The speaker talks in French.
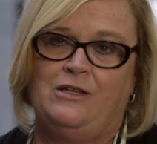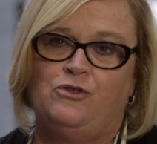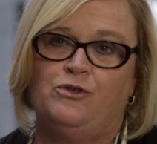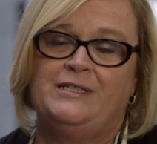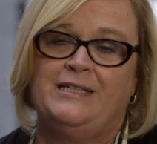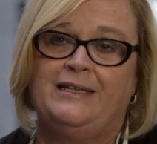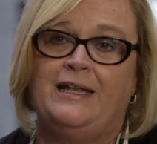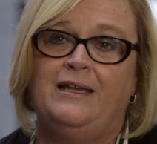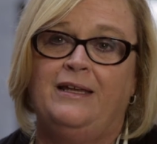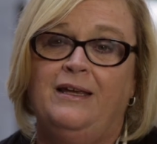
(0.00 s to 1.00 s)
étude cette
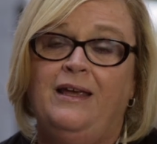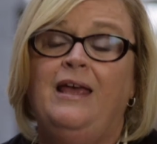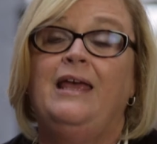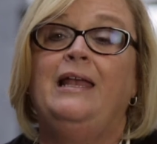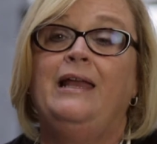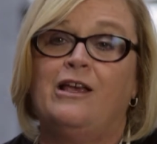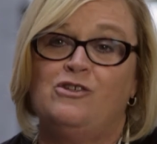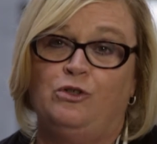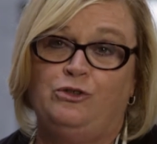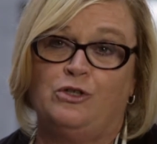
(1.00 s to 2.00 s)
année et les
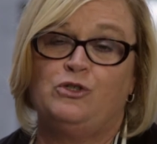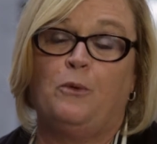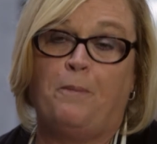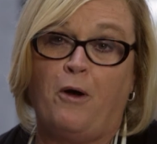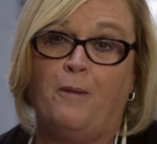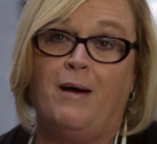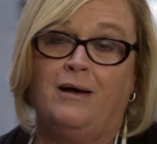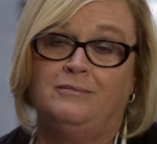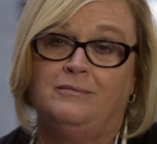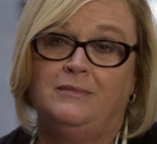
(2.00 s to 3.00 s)
résultats sont probants.